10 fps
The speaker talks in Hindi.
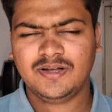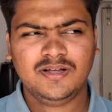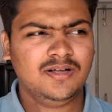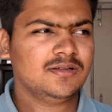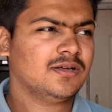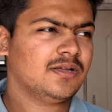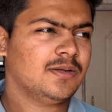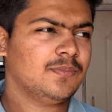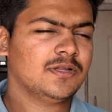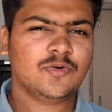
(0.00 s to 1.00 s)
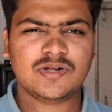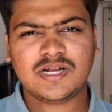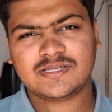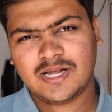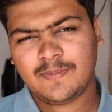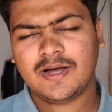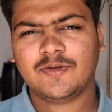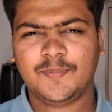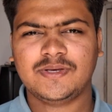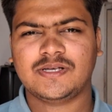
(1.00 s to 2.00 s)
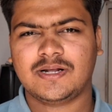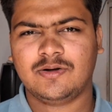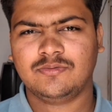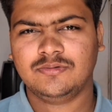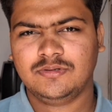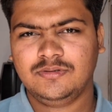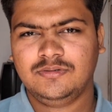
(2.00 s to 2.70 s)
मैं तकरीबन 2000 साल बाद वापस आ रहा हूँ